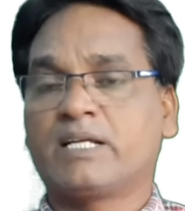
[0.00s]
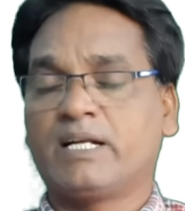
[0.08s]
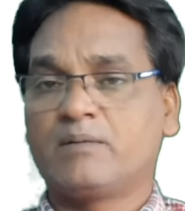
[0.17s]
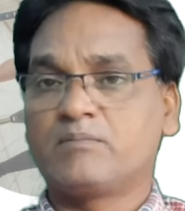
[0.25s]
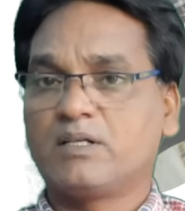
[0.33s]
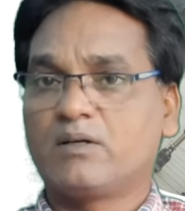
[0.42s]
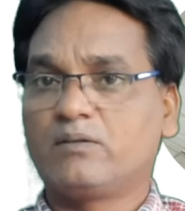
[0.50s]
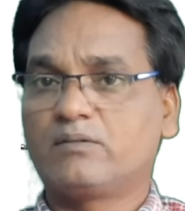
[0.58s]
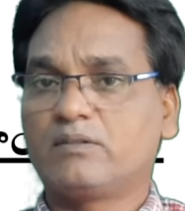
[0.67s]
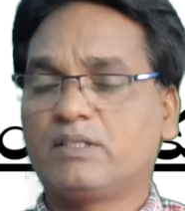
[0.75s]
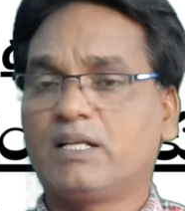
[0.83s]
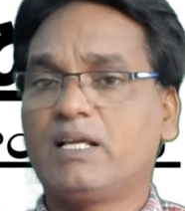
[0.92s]
చేయడం
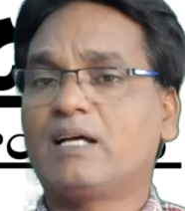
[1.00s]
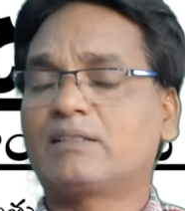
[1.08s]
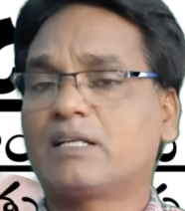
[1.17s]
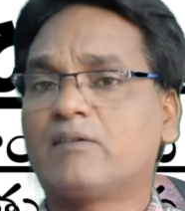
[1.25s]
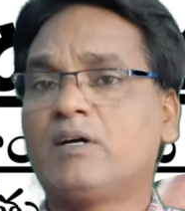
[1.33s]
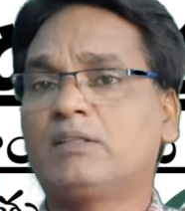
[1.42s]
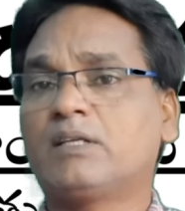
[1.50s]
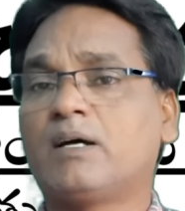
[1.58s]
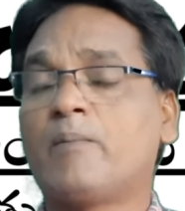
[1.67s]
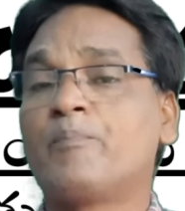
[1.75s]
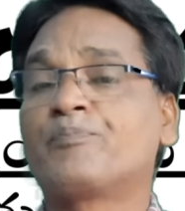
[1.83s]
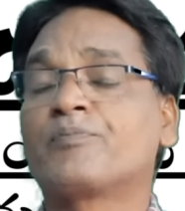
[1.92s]
జరుగుతుందని ఆ తర్వాత
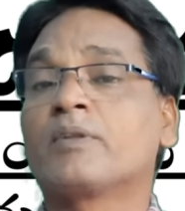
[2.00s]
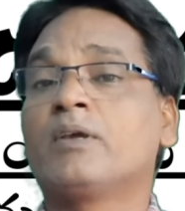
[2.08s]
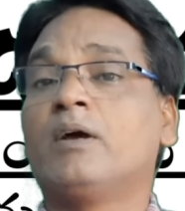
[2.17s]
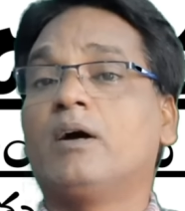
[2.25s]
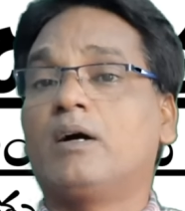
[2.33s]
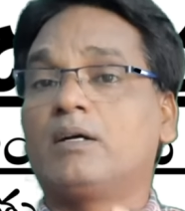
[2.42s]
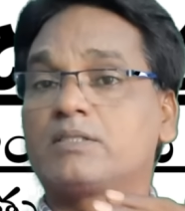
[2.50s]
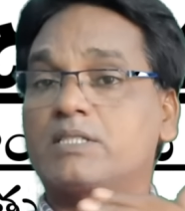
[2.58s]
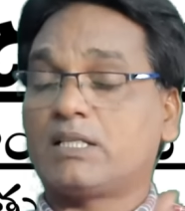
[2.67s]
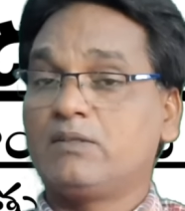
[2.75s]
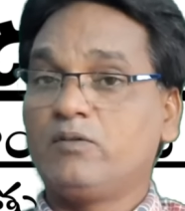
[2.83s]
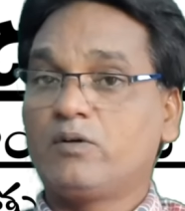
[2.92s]

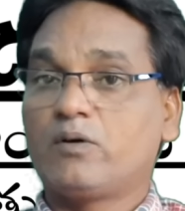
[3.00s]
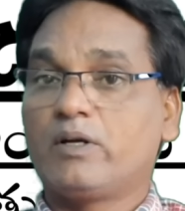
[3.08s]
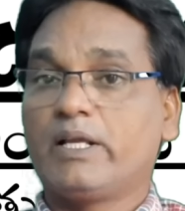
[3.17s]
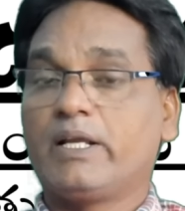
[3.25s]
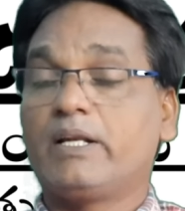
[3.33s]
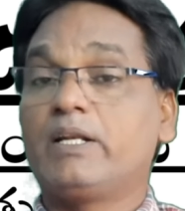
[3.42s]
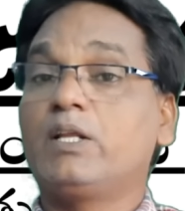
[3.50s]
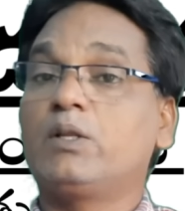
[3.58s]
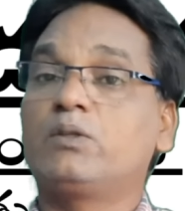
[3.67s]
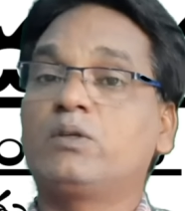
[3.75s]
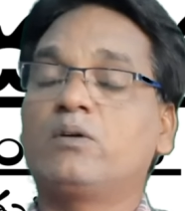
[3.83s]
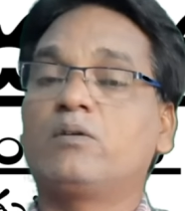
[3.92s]
చదువుకొని
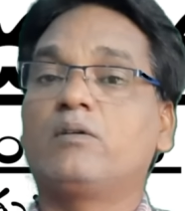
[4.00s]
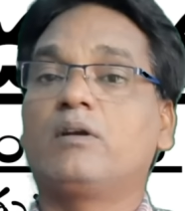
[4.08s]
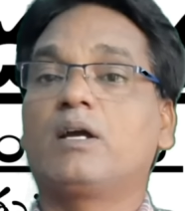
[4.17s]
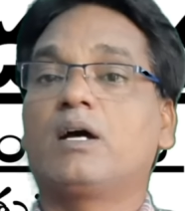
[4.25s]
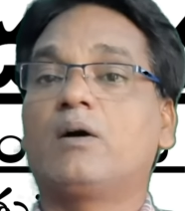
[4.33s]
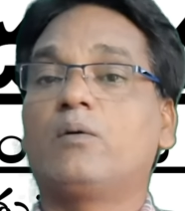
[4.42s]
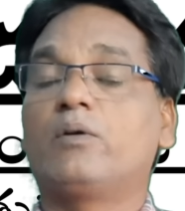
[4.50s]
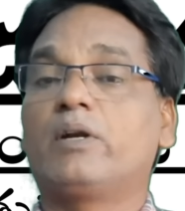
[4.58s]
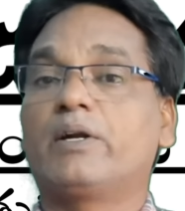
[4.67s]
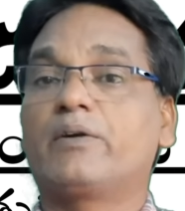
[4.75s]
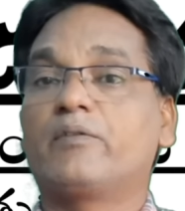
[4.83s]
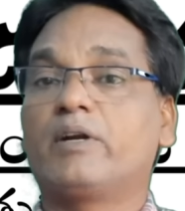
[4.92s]
నిరుద్యోగులుగా
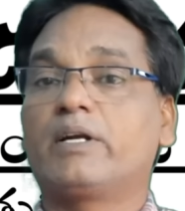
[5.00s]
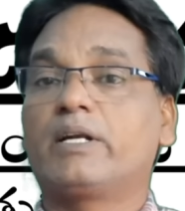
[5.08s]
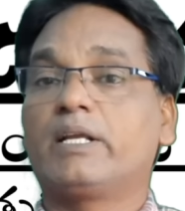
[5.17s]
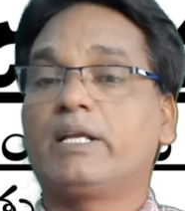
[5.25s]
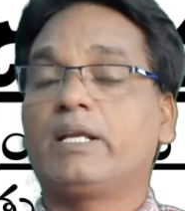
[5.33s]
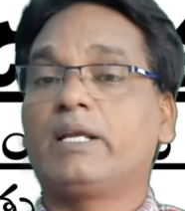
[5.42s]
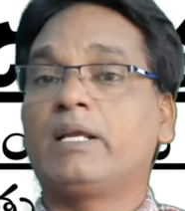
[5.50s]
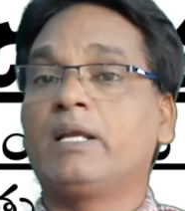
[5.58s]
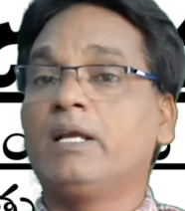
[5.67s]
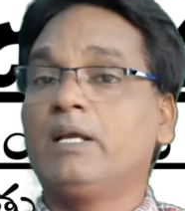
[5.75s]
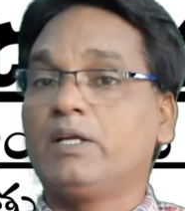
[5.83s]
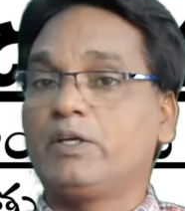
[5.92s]
ఉన్నటువంటి
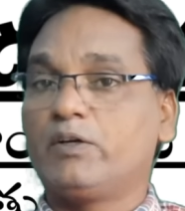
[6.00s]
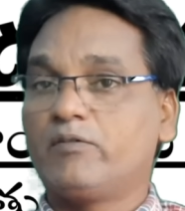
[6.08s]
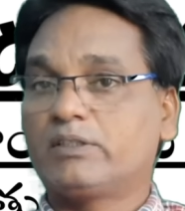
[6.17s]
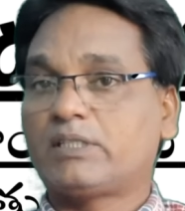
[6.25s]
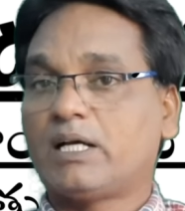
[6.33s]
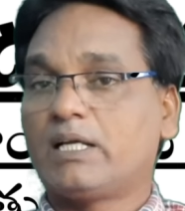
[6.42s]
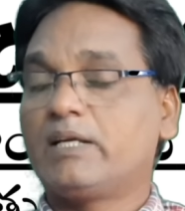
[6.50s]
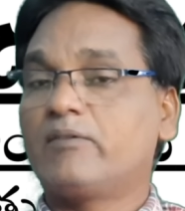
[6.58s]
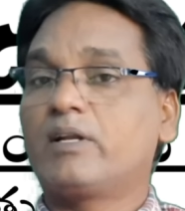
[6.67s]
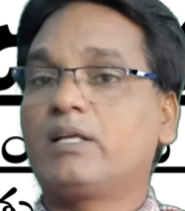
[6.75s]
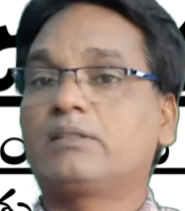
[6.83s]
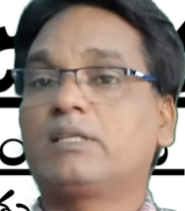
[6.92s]
యువత
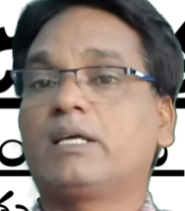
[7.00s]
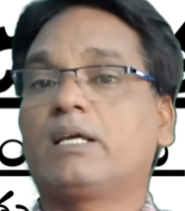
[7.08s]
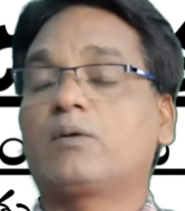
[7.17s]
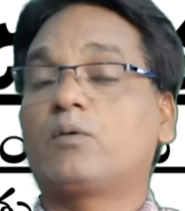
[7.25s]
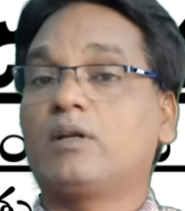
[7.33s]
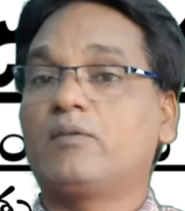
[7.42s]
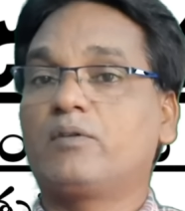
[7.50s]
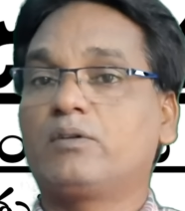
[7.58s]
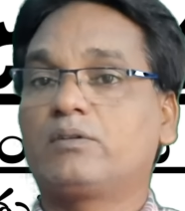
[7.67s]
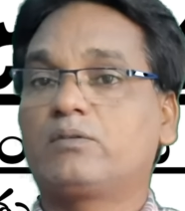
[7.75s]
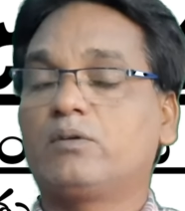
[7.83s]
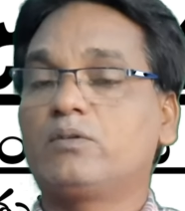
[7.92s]
ఎవరైతే కుల
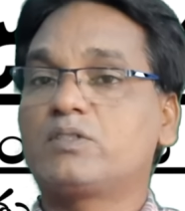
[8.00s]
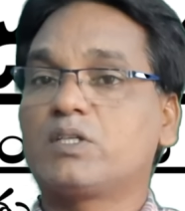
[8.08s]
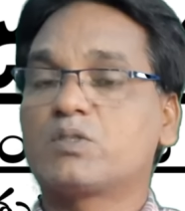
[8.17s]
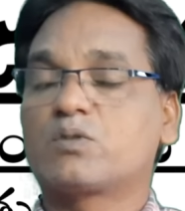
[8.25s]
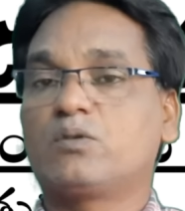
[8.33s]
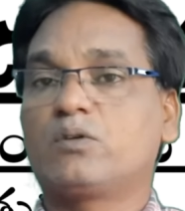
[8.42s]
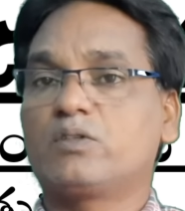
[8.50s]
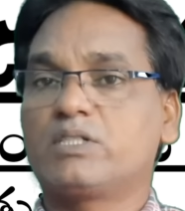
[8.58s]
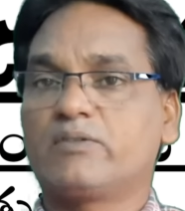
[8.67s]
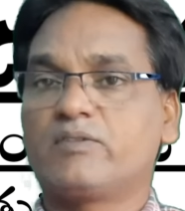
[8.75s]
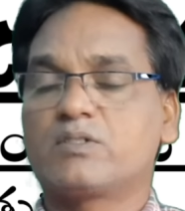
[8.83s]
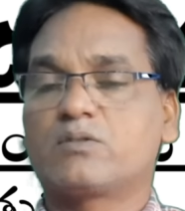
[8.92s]
వృత్తులు చేసుకుంటూ
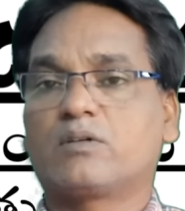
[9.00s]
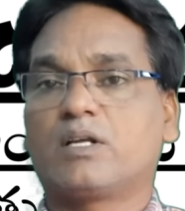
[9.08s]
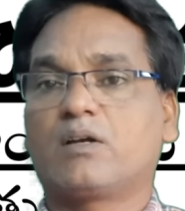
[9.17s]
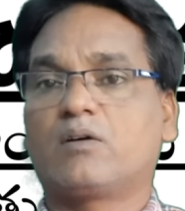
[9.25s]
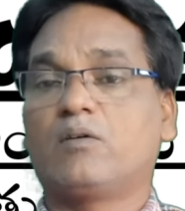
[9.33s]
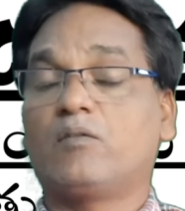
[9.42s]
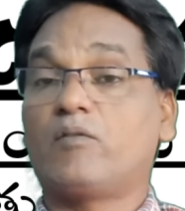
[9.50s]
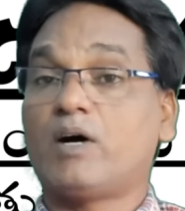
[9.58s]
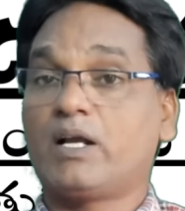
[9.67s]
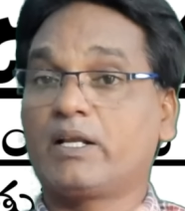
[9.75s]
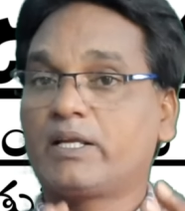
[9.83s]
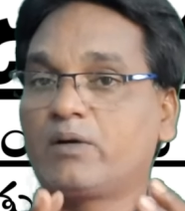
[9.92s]
జీవిస్తున్నారో
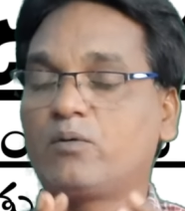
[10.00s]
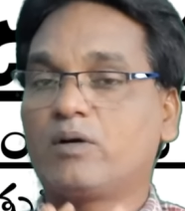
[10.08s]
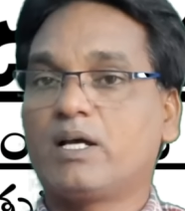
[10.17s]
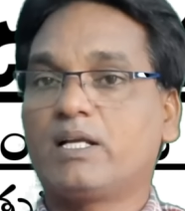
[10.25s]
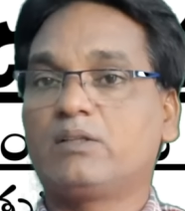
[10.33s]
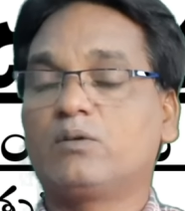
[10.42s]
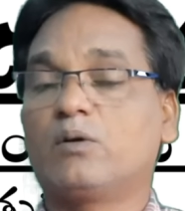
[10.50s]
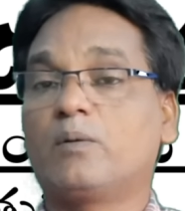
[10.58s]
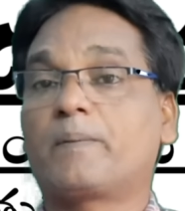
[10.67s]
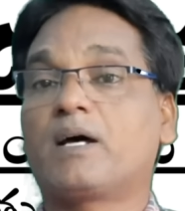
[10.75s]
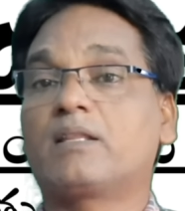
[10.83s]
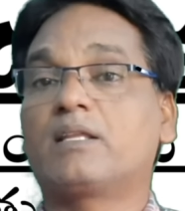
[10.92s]
వారికి కూడా ఇందులో
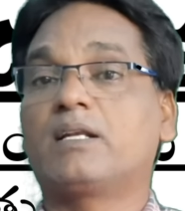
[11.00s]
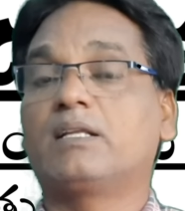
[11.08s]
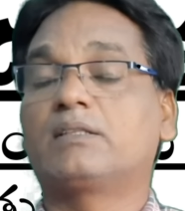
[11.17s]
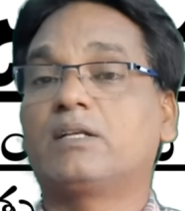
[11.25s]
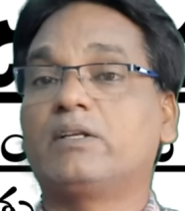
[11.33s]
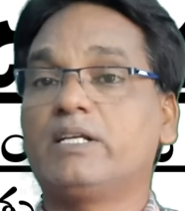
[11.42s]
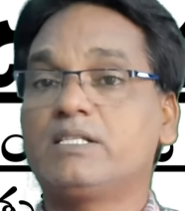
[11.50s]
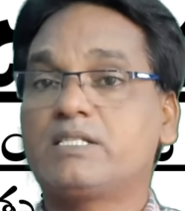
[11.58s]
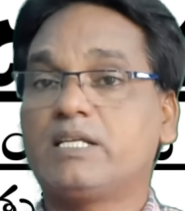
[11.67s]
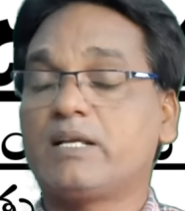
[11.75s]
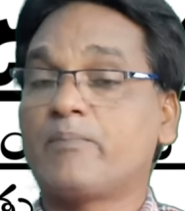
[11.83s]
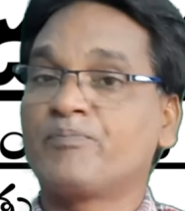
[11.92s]
ప్రాధాన్యతను ఇచ్చి